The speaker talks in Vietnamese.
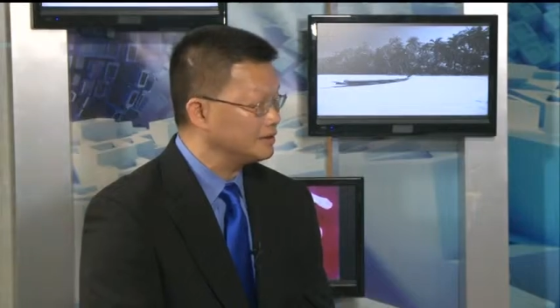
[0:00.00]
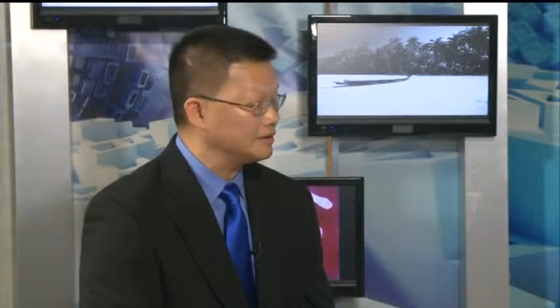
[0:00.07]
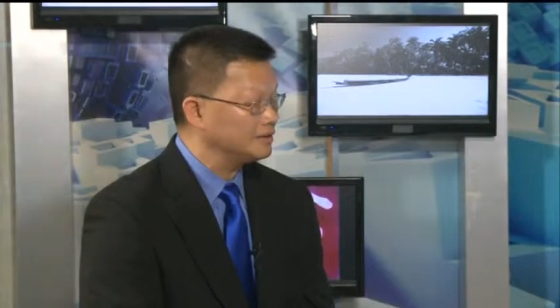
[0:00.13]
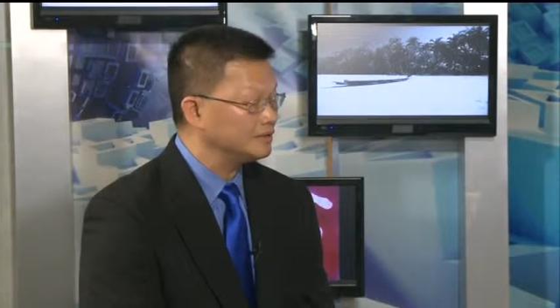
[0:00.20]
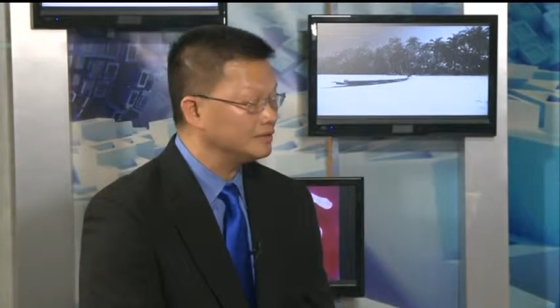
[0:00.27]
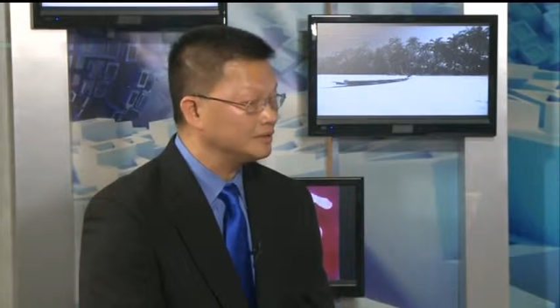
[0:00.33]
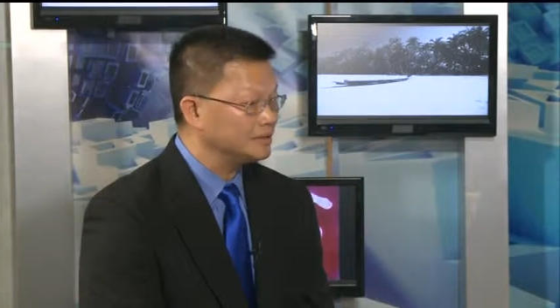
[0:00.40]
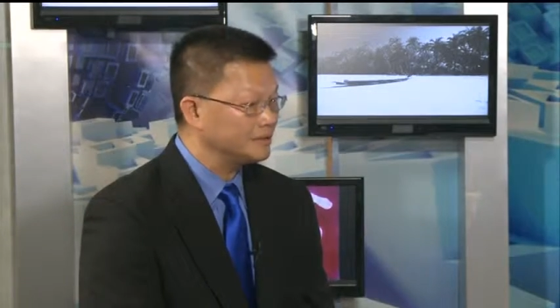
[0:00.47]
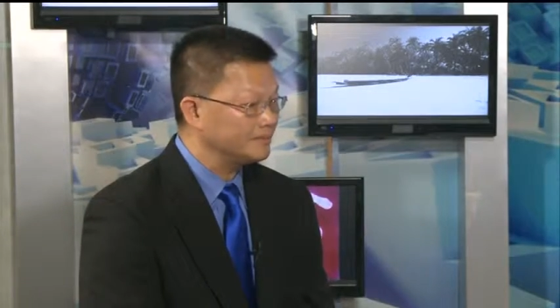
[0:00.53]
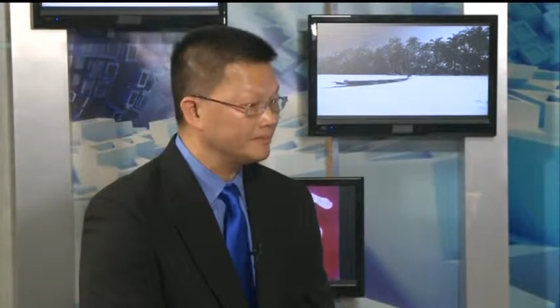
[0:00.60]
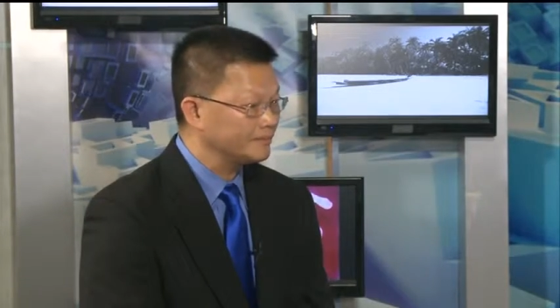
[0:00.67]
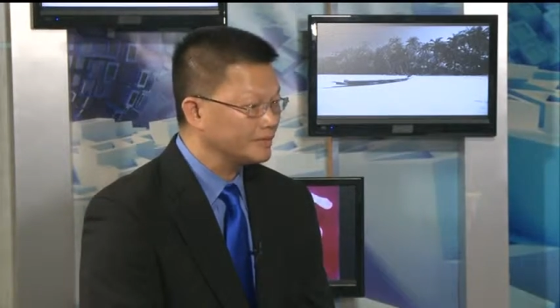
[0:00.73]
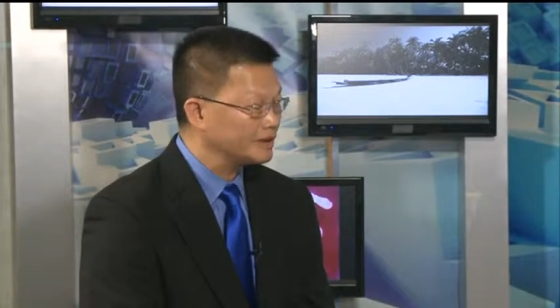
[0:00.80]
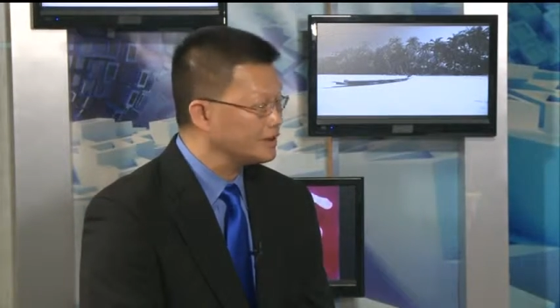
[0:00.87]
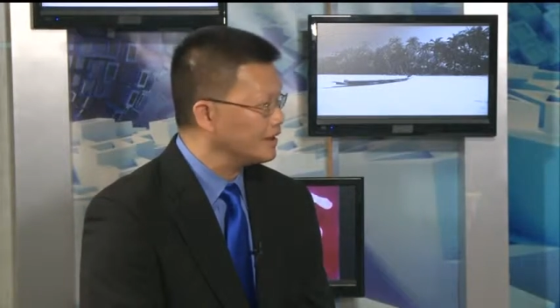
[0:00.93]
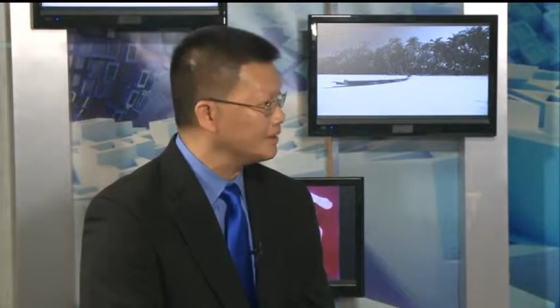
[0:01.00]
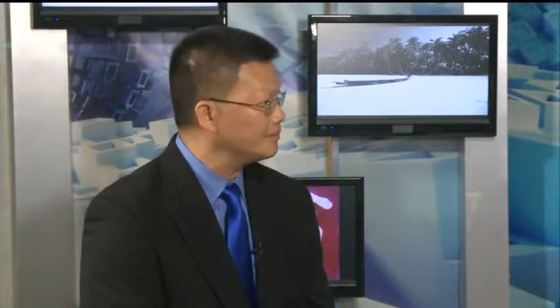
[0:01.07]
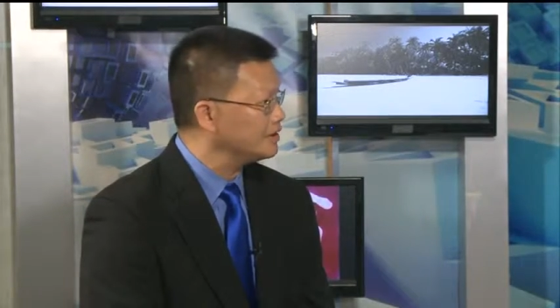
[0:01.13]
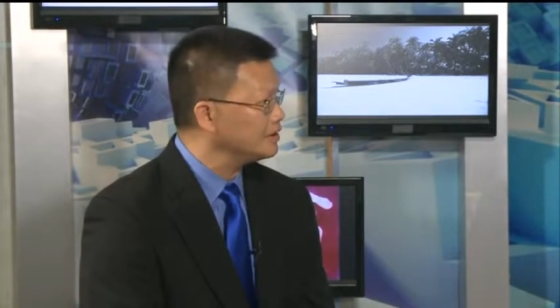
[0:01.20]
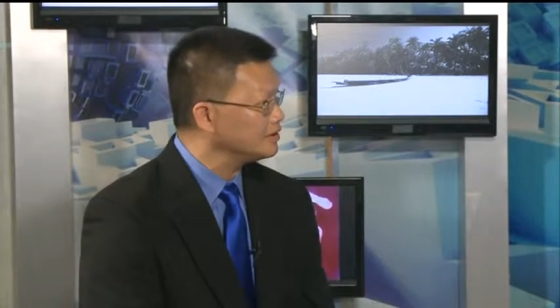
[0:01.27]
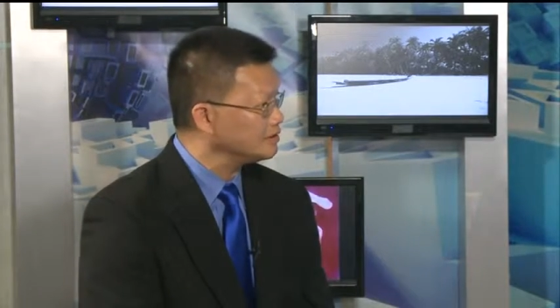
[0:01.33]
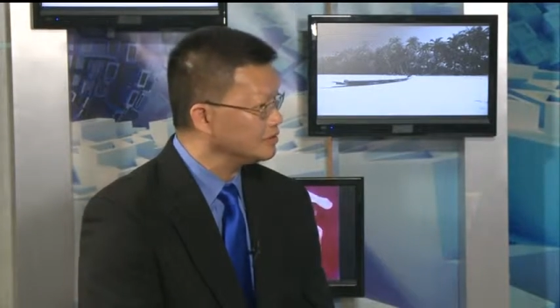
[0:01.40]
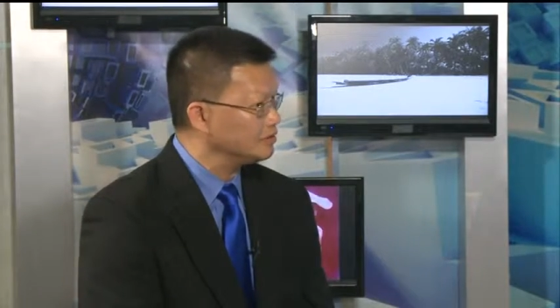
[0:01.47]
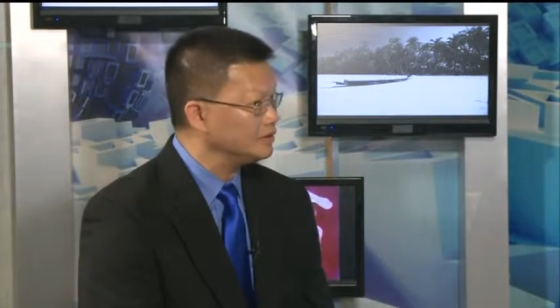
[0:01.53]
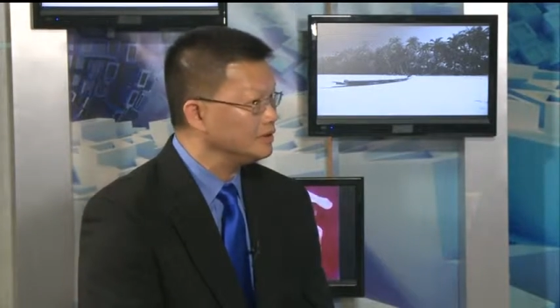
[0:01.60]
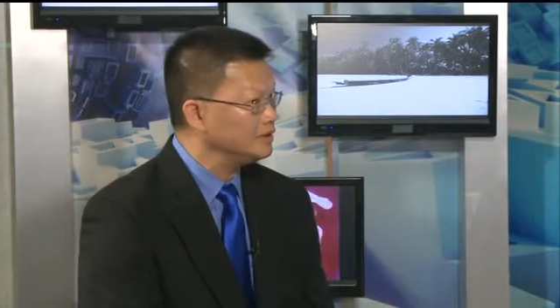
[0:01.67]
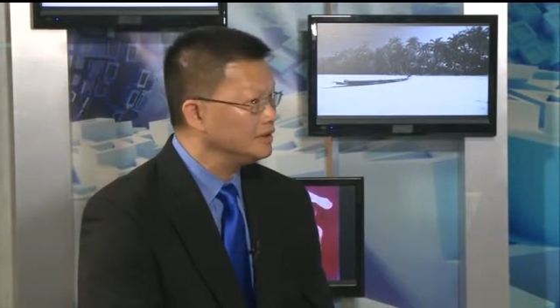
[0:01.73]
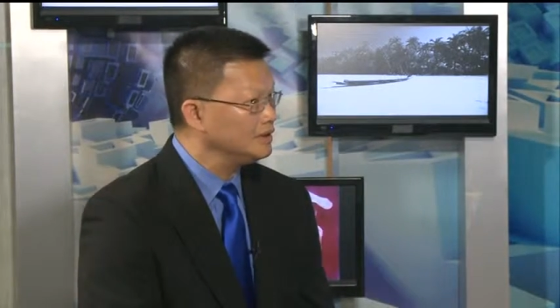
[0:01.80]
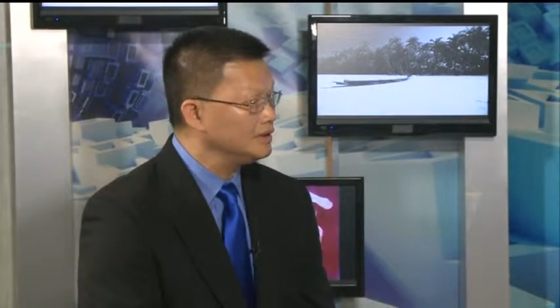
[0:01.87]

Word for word: những khán giả mà lớn tuổi